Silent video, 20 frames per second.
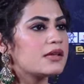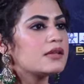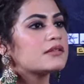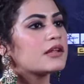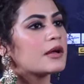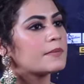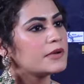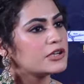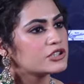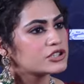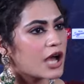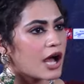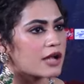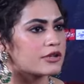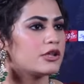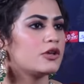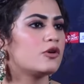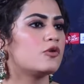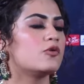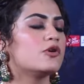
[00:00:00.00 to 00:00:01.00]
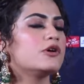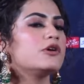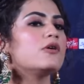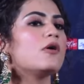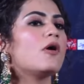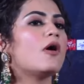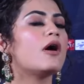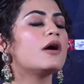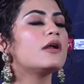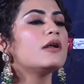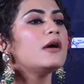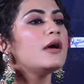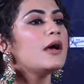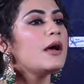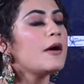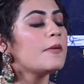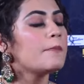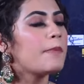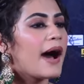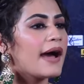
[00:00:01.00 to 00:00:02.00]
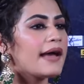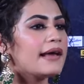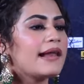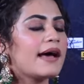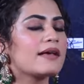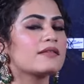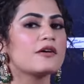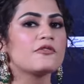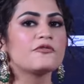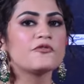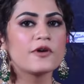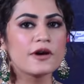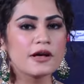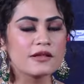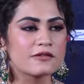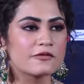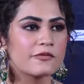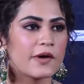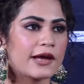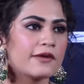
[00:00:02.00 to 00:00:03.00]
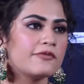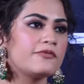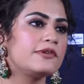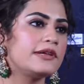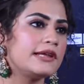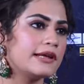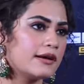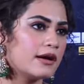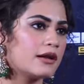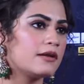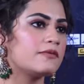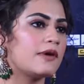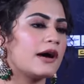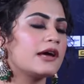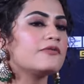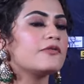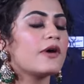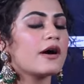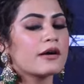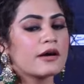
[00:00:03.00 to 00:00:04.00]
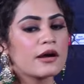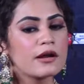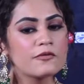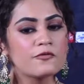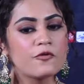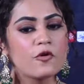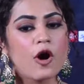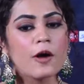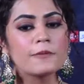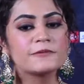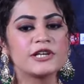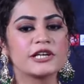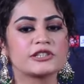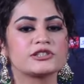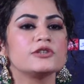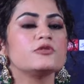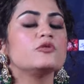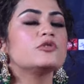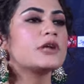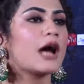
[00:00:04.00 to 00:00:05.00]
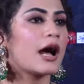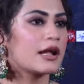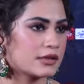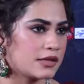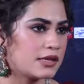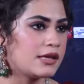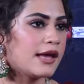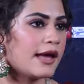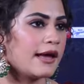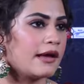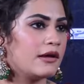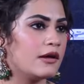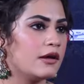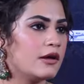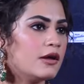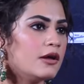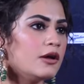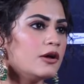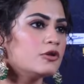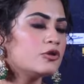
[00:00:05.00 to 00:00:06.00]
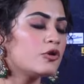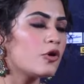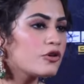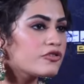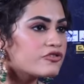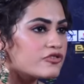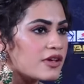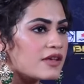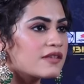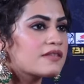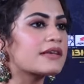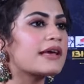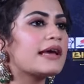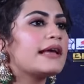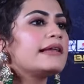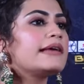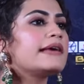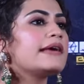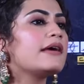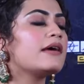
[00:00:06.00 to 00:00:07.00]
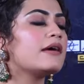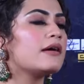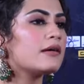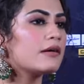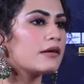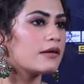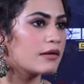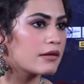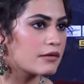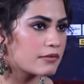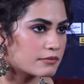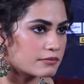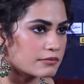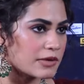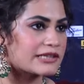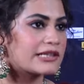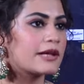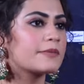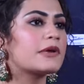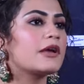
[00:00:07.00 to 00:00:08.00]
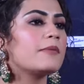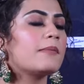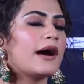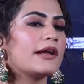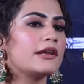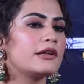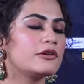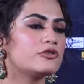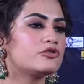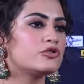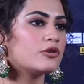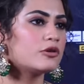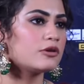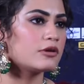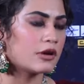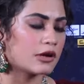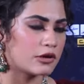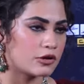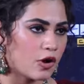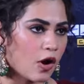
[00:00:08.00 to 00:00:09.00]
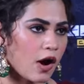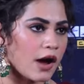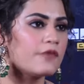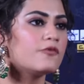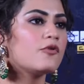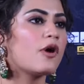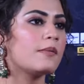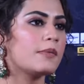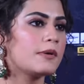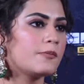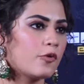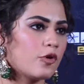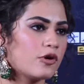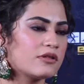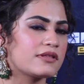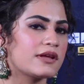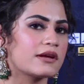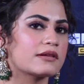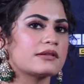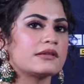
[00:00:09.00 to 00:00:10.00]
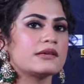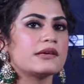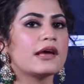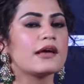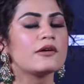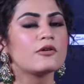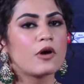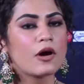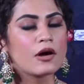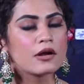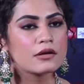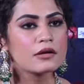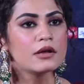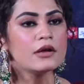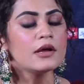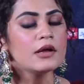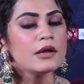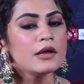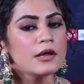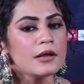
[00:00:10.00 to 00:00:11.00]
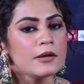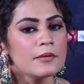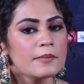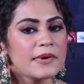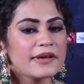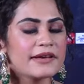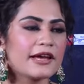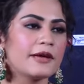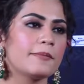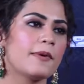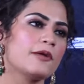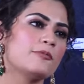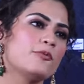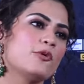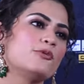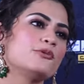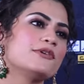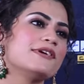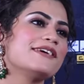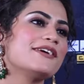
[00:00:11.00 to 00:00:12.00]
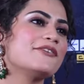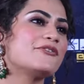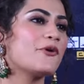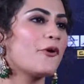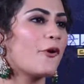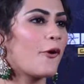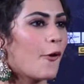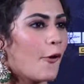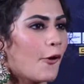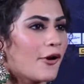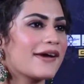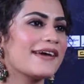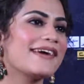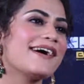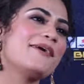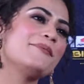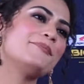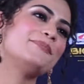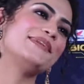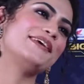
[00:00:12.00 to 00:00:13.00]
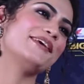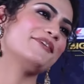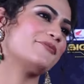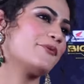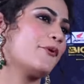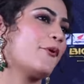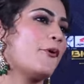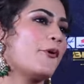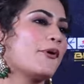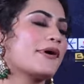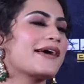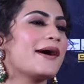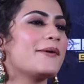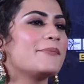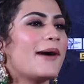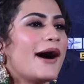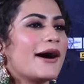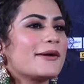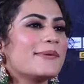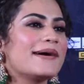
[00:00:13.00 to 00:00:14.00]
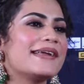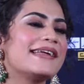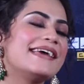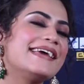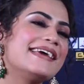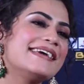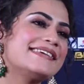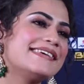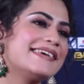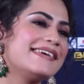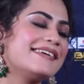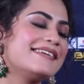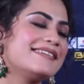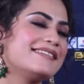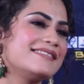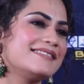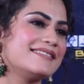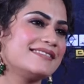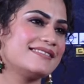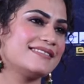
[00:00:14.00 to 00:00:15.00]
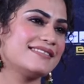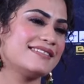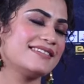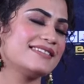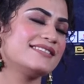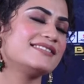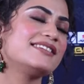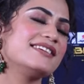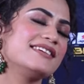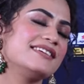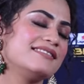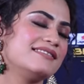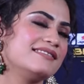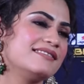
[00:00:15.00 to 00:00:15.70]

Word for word: थी तभी शादी हुई और पायल एज अ फर्स्ट वाइफ लीगल वाइफ अगर वो ऑब्जेक्शन उठाती है तो उस चीज़ के लिए मतलब कि हमारी जो लॉ है वो हमें बोल सकती है और मैं यही बात बोलूँगी कि जो हो गया प्लीज़ वो हो गया बार बार एक ही जी